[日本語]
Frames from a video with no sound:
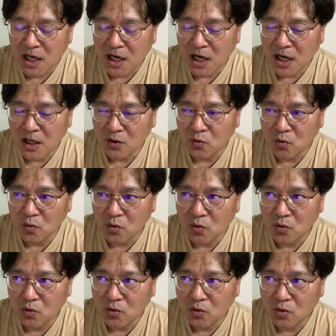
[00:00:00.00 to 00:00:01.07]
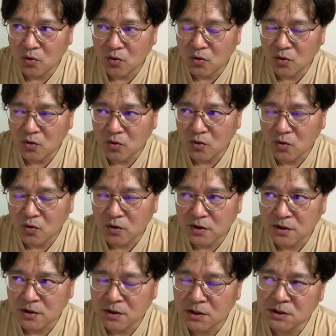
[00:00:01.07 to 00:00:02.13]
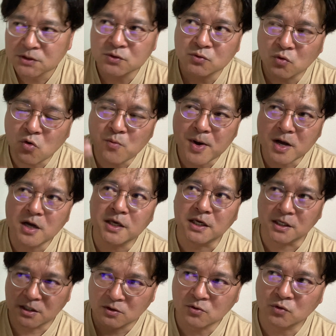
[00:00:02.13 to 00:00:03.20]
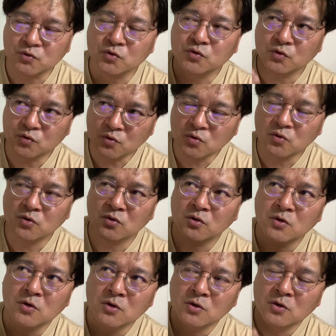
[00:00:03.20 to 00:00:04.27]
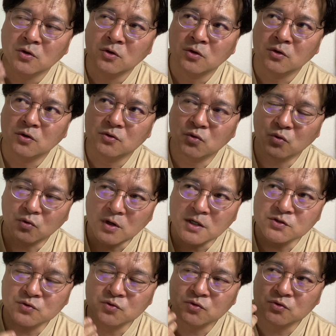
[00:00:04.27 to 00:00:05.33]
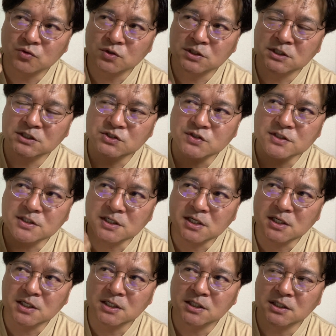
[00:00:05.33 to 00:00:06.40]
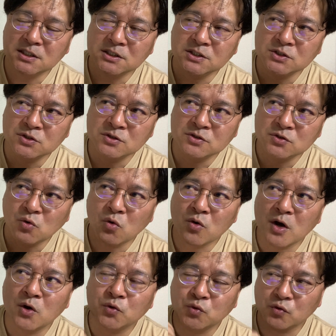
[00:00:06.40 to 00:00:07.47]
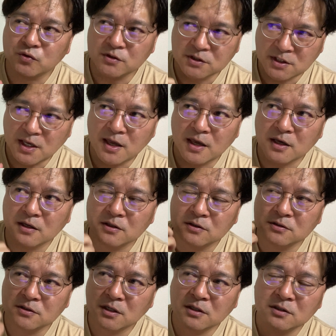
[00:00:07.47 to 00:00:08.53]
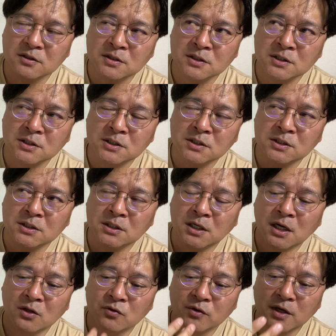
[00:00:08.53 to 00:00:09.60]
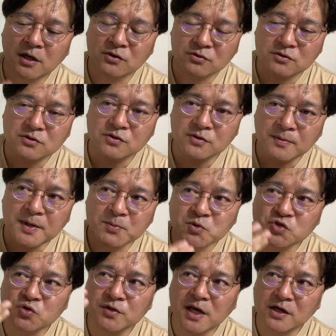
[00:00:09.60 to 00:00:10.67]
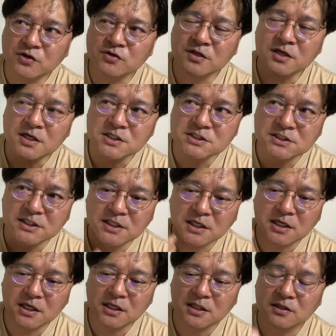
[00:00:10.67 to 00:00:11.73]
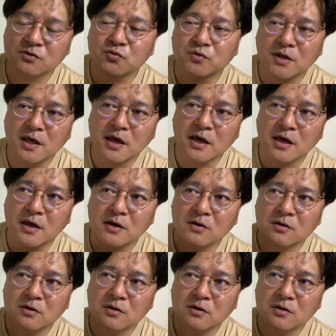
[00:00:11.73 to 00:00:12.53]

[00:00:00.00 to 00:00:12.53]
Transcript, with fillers: あのー、その細かいこととと、とか、その気づいたら動画を撮って、あのやるっていうねまあもちろん野球に関してだけなので